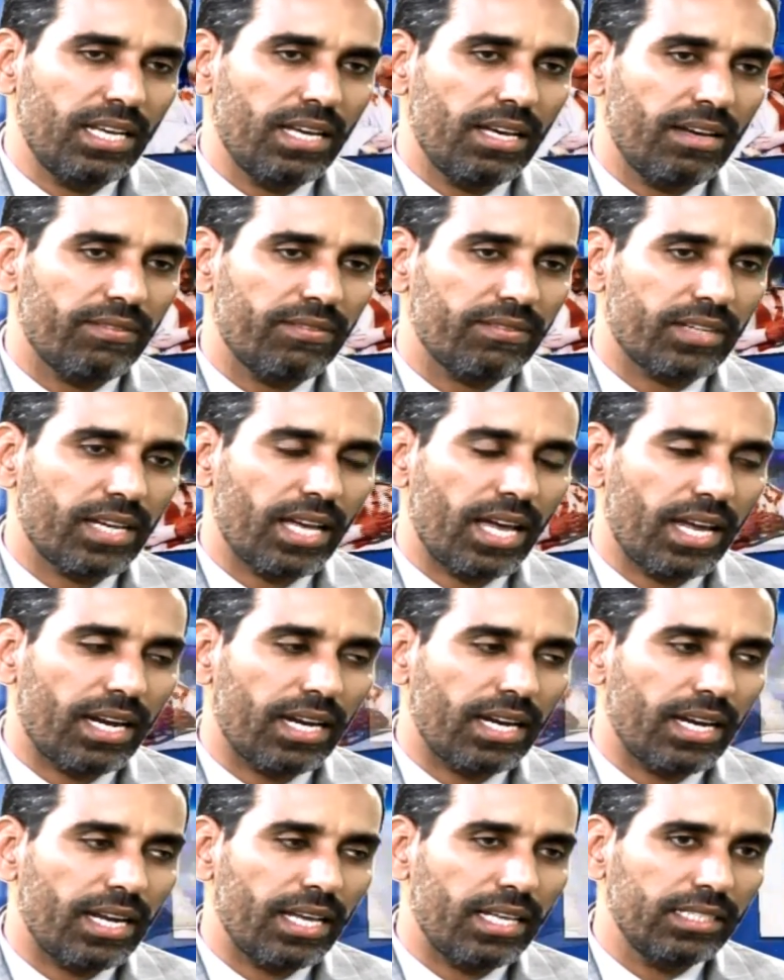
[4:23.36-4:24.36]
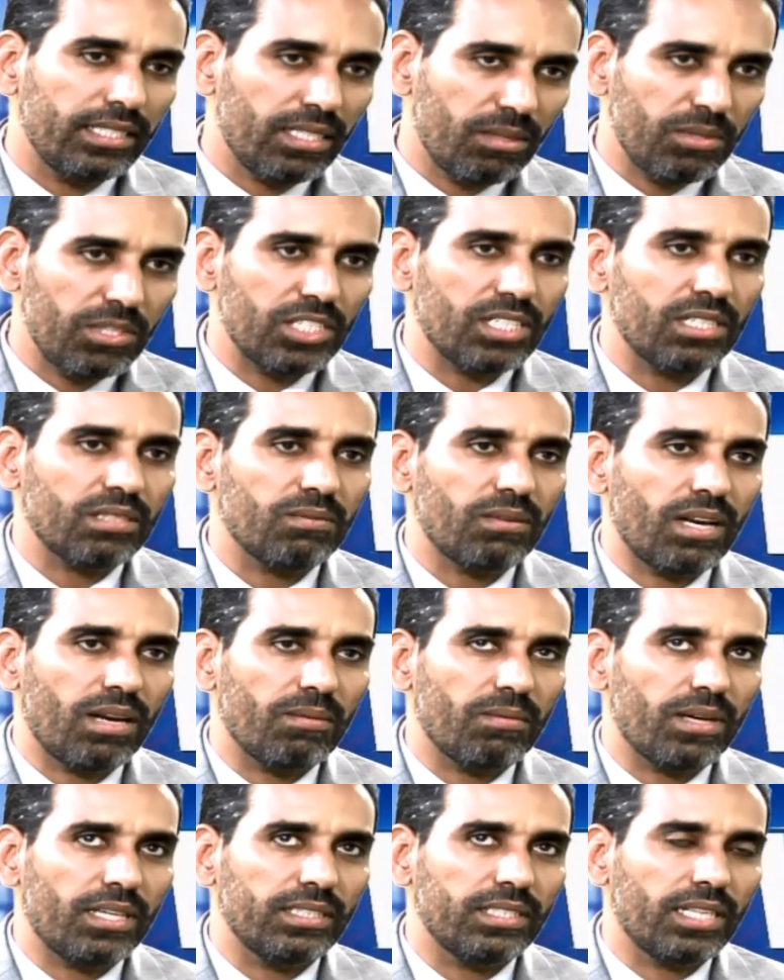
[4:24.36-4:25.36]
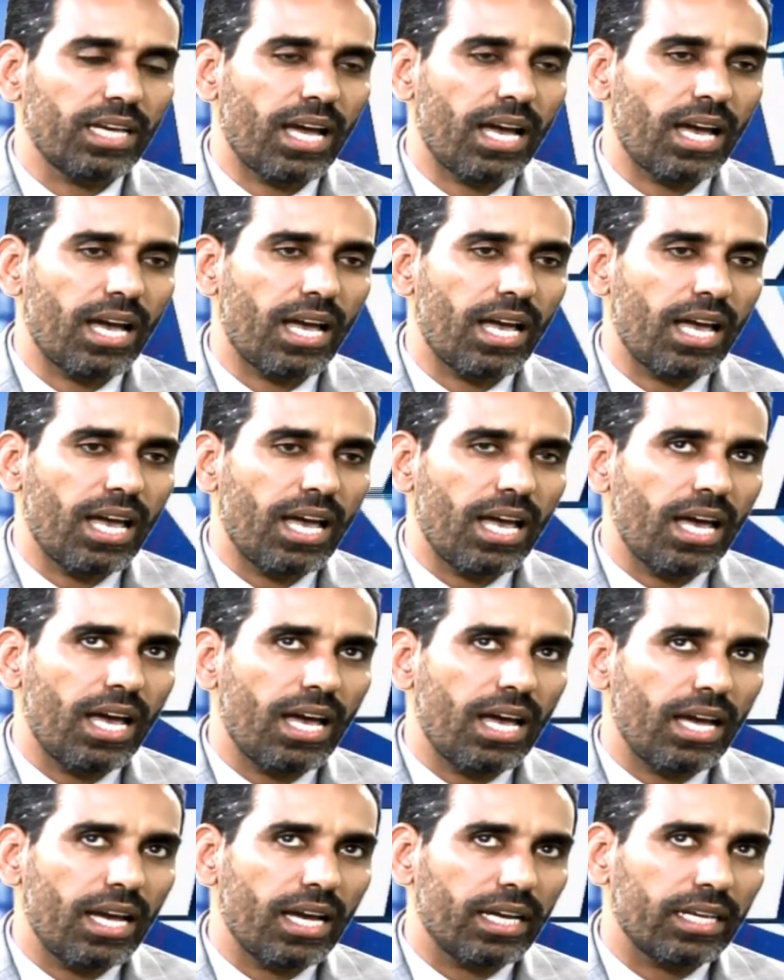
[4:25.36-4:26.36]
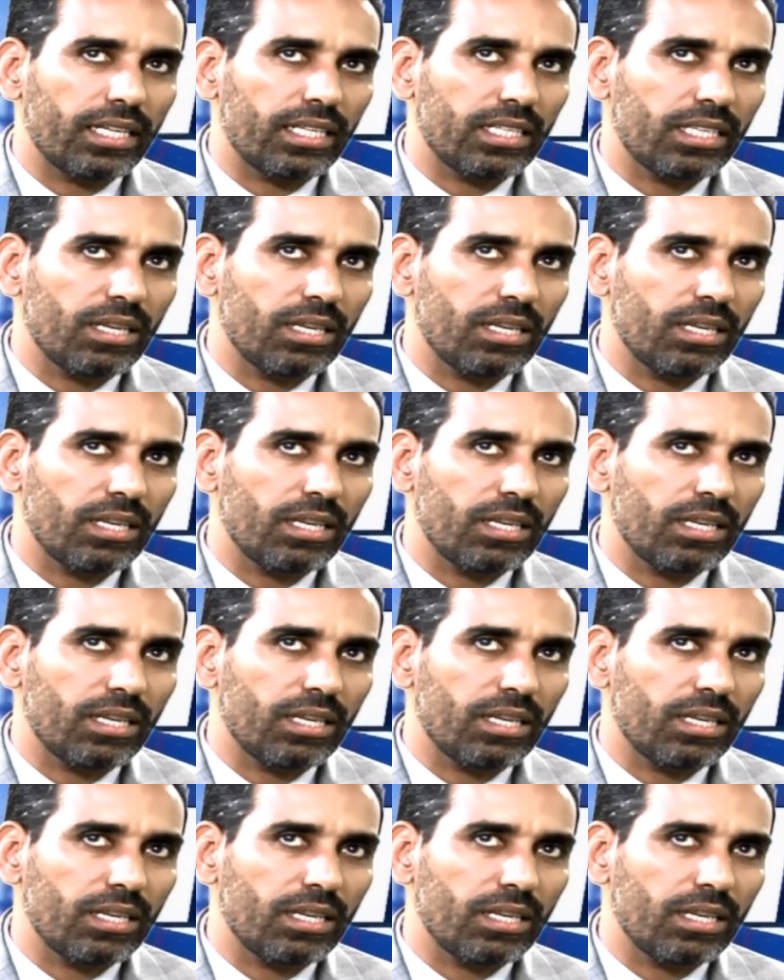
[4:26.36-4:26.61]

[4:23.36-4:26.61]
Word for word: افكارنا اندمجت مع بعضها آه،